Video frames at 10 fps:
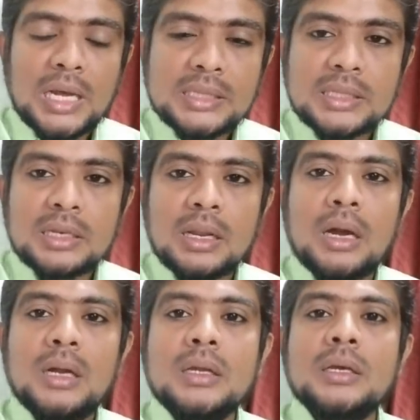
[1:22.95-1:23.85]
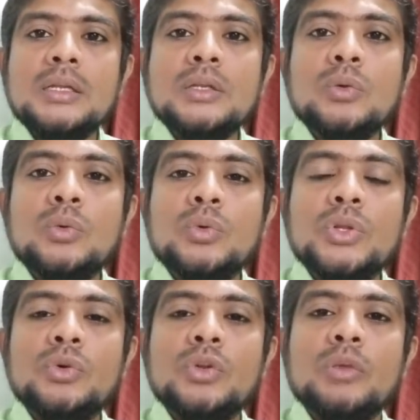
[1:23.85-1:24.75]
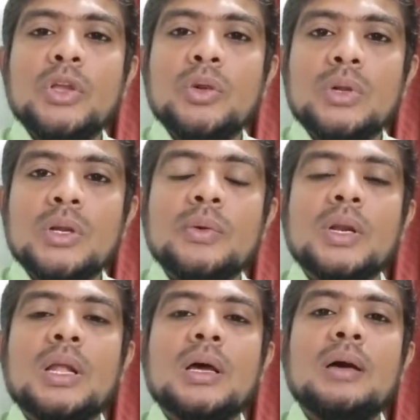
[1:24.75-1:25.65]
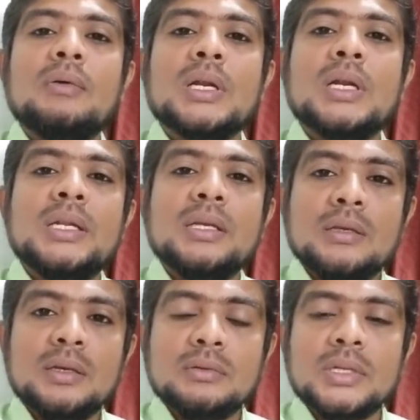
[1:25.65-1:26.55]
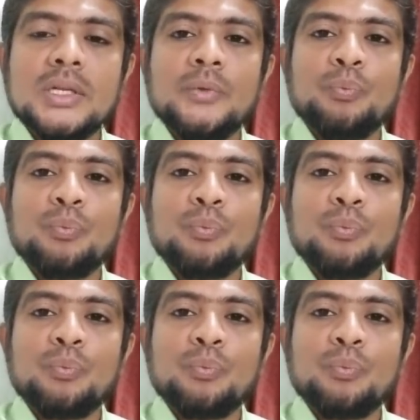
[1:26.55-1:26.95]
அந்த நாடுகளின் குடியுரிமை கொண்டவர்களாக அவர்கள் இருக்கவில்லை